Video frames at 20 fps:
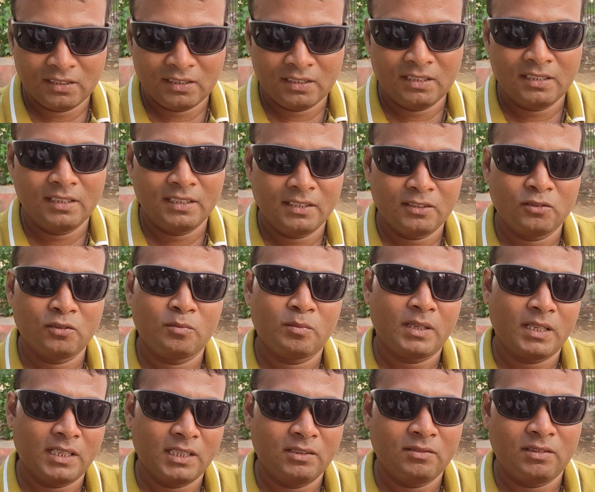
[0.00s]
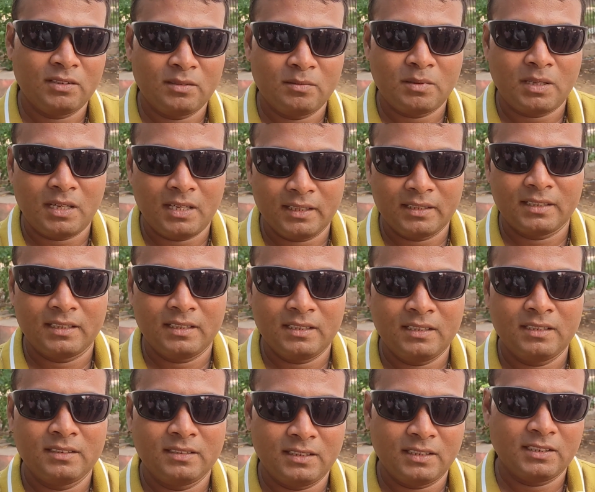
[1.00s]
है ना लेकिन जो बाहरी वाले
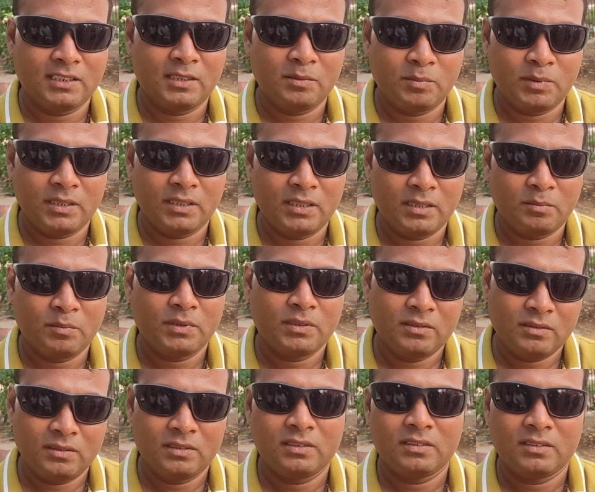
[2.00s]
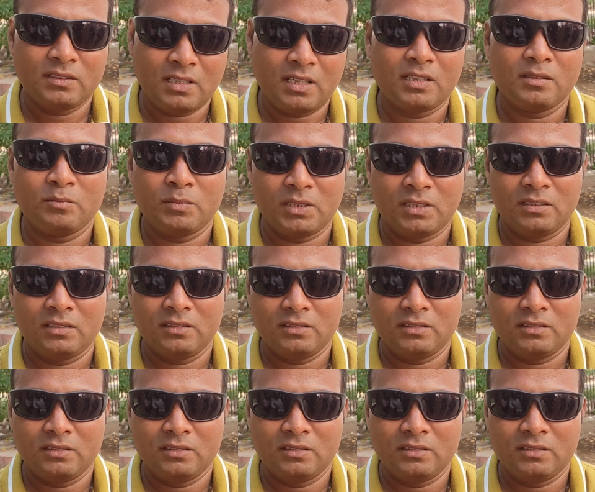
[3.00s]
आके किसी दिन अपन भाग मना